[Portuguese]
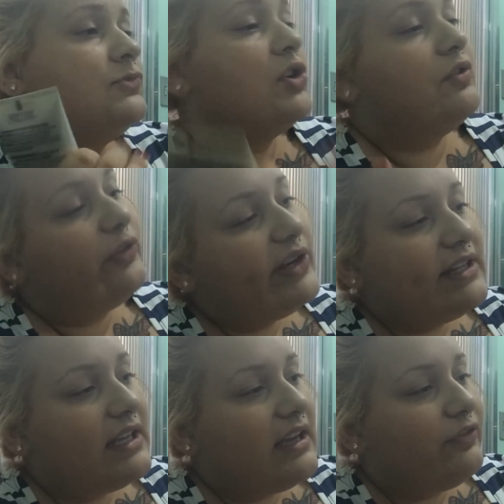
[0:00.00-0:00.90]
Don
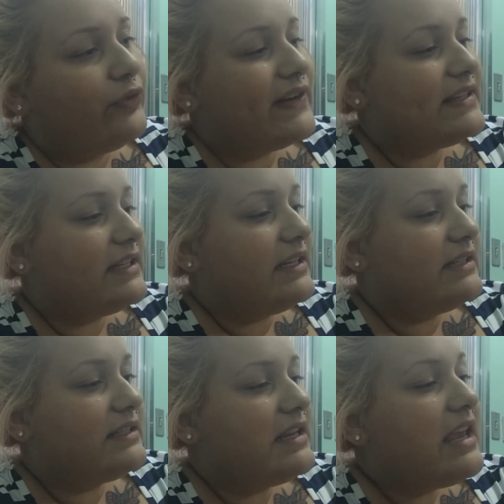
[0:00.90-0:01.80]
Frida, Freeze
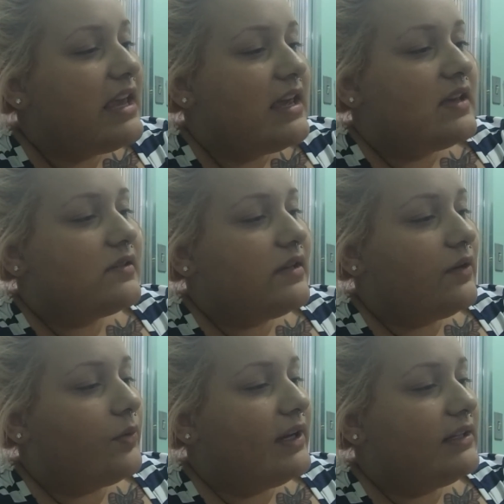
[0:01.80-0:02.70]
Easy,
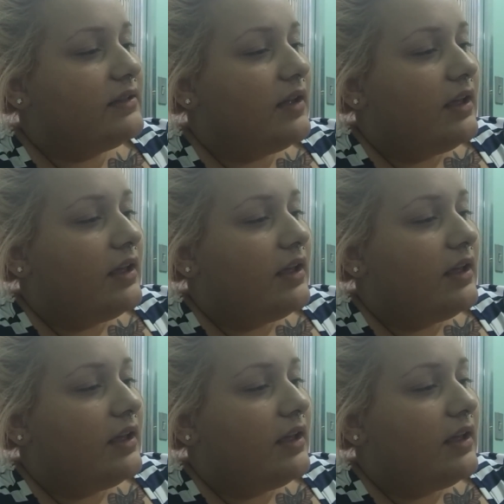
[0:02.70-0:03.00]
Secret